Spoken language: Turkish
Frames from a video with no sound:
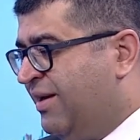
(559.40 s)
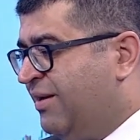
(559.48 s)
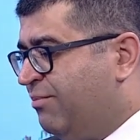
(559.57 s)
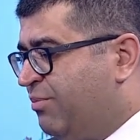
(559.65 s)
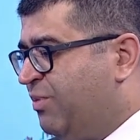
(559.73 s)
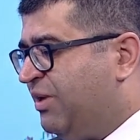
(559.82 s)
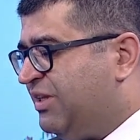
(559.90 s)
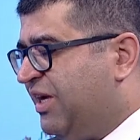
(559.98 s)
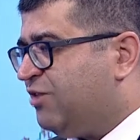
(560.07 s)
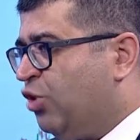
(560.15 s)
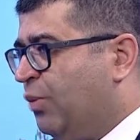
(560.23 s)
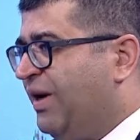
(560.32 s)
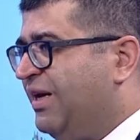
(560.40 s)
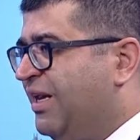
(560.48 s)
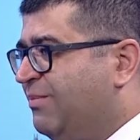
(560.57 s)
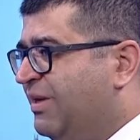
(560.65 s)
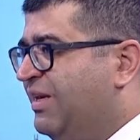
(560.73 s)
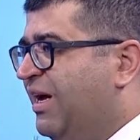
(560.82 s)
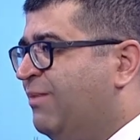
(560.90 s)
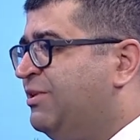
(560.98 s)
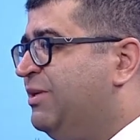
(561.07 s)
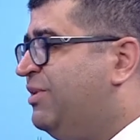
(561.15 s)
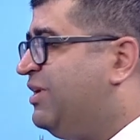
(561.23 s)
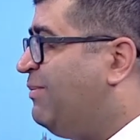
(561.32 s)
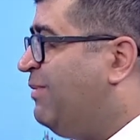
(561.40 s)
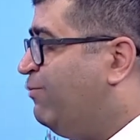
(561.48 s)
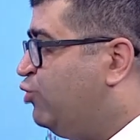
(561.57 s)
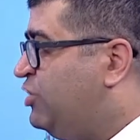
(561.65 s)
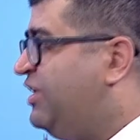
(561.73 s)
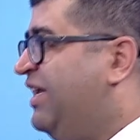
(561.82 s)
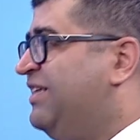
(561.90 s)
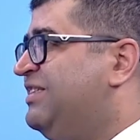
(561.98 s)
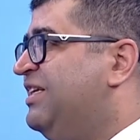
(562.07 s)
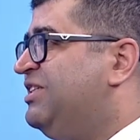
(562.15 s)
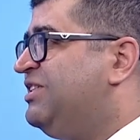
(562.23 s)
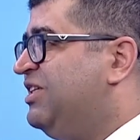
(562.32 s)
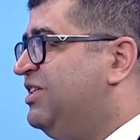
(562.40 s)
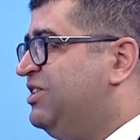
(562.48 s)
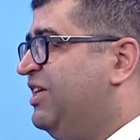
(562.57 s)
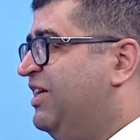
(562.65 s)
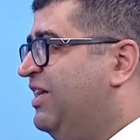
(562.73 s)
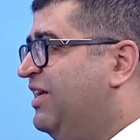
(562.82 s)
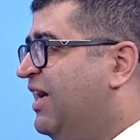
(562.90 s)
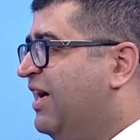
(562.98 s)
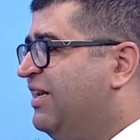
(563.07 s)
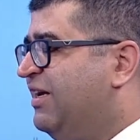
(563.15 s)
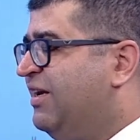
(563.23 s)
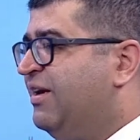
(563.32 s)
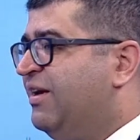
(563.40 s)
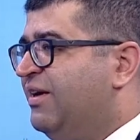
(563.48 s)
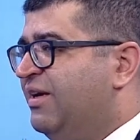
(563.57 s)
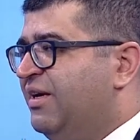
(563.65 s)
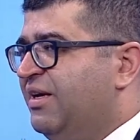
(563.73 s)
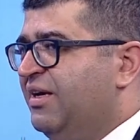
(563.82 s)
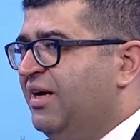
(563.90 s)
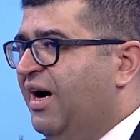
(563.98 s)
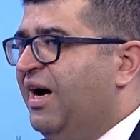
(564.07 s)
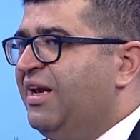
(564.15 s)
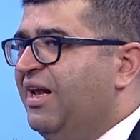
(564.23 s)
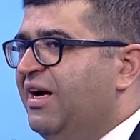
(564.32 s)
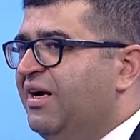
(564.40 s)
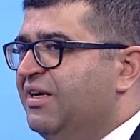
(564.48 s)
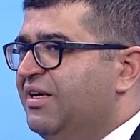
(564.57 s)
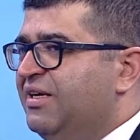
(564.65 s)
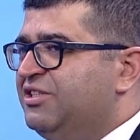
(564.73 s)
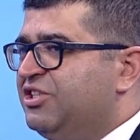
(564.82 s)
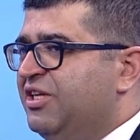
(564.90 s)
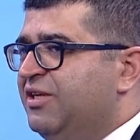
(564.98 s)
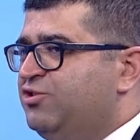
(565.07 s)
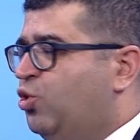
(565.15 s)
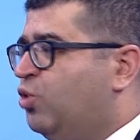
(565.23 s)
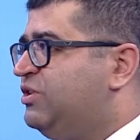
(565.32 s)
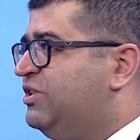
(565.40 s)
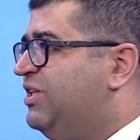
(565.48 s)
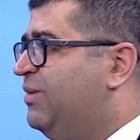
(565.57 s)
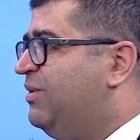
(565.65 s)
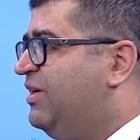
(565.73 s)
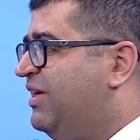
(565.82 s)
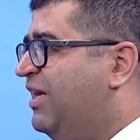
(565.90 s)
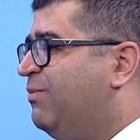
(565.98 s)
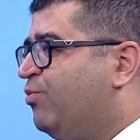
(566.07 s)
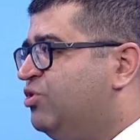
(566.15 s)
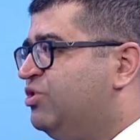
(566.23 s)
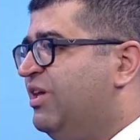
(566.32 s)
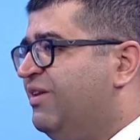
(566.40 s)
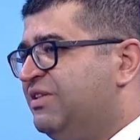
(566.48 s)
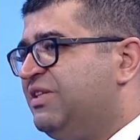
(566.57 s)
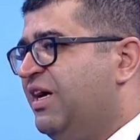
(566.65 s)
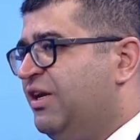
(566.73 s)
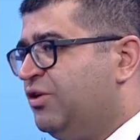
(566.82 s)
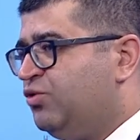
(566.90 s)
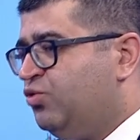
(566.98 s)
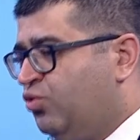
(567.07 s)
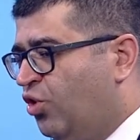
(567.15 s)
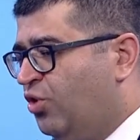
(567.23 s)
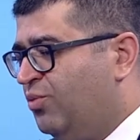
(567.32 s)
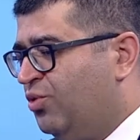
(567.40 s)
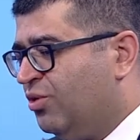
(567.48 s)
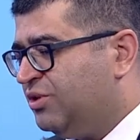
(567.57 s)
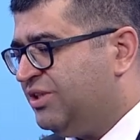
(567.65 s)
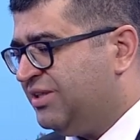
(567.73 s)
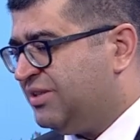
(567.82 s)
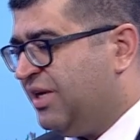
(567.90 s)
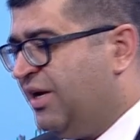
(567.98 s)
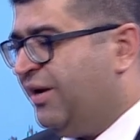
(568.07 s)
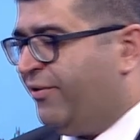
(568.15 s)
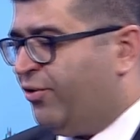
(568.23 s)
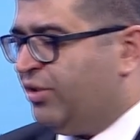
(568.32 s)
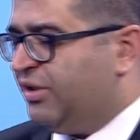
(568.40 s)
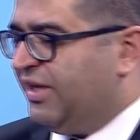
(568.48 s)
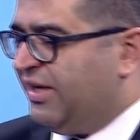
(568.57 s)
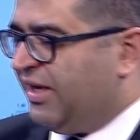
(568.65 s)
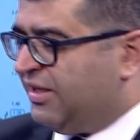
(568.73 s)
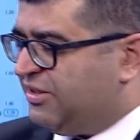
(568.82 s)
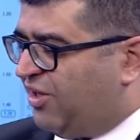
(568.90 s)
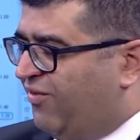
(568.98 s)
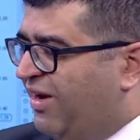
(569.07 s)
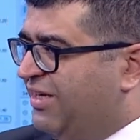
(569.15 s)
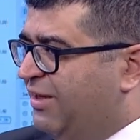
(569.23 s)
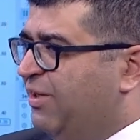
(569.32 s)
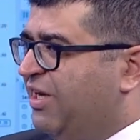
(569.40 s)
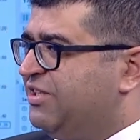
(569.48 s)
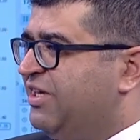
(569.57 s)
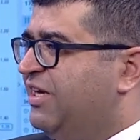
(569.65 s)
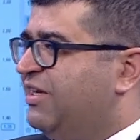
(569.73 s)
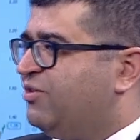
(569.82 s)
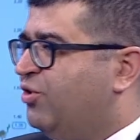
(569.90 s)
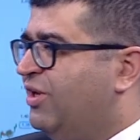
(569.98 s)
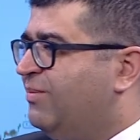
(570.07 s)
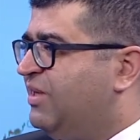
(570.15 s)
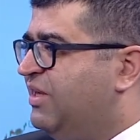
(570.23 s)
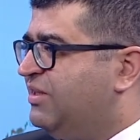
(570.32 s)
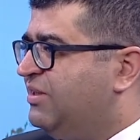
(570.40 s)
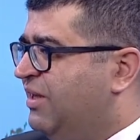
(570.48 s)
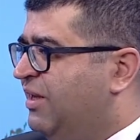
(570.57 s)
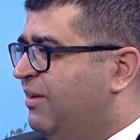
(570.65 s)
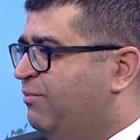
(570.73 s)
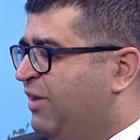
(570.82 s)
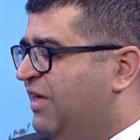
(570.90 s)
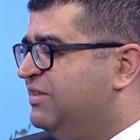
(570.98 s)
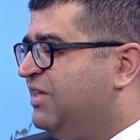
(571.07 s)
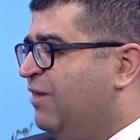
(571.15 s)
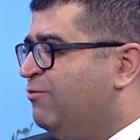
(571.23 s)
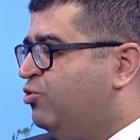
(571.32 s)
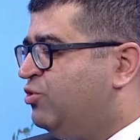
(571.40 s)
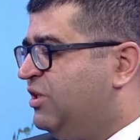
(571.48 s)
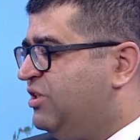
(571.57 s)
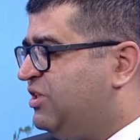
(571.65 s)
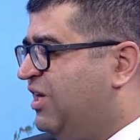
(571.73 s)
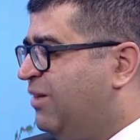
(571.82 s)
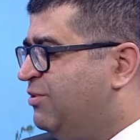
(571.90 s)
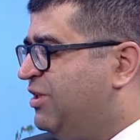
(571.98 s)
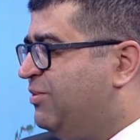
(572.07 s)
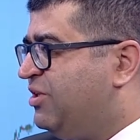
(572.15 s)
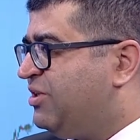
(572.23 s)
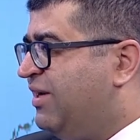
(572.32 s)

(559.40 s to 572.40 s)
Bir miktar toparlanma devam edebilir ama bu trend değiştirici değil. Yani e, hala e, işte çok ciddi bir yeni projeler vesaire görmüyor olacağız. O nedenle kısa vadede birkaç aylık dönemde e, biraz daha bu yükseliş devam edebilir.